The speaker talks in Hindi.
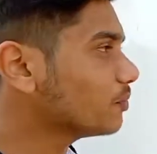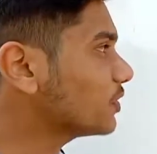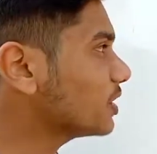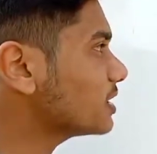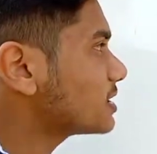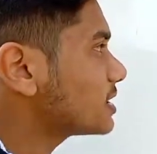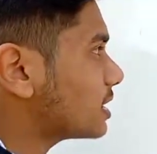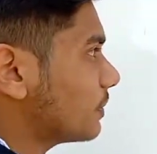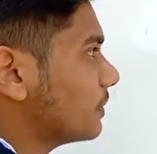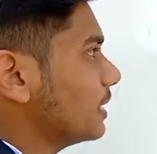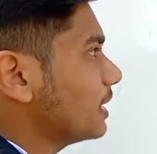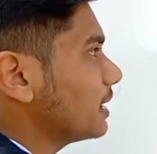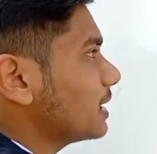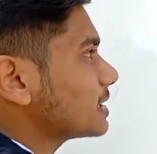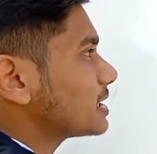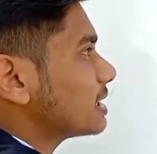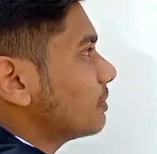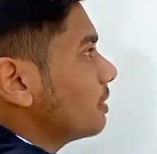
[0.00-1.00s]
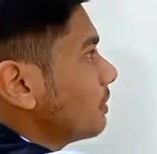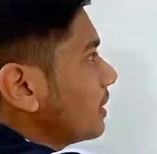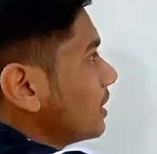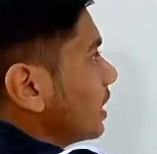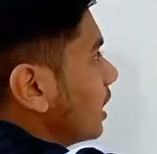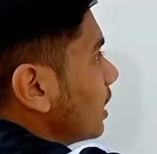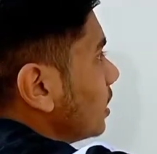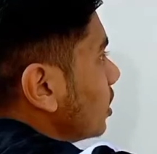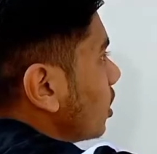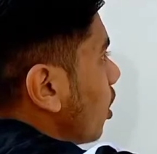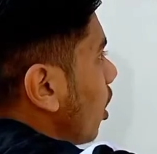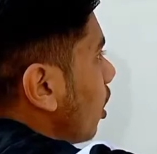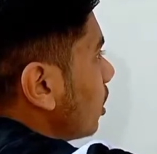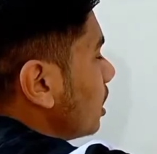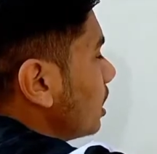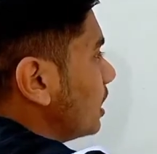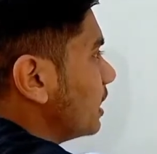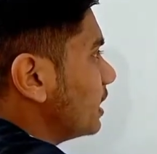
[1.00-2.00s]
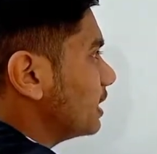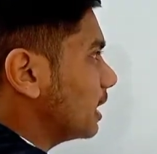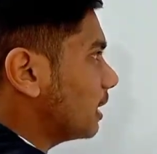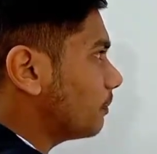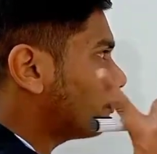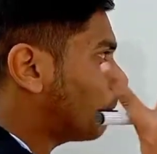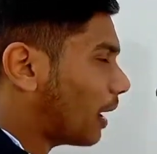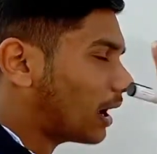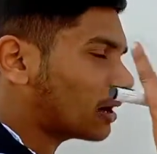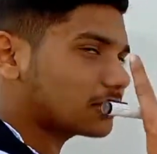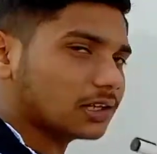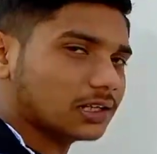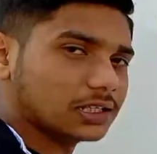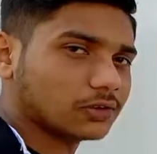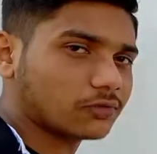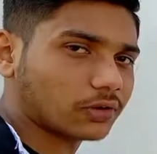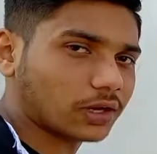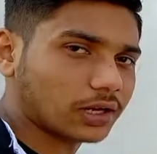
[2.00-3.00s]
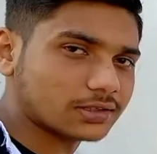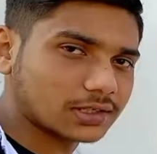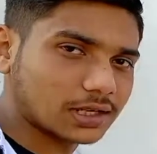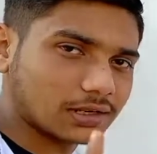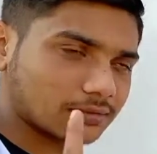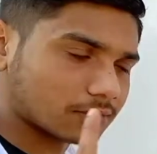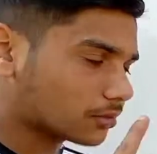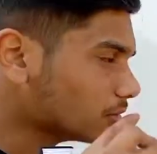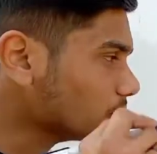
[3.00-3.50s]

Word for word: ये सभी के सभी भैया नॉन लीनियर पार्शियल डिफरेंशियल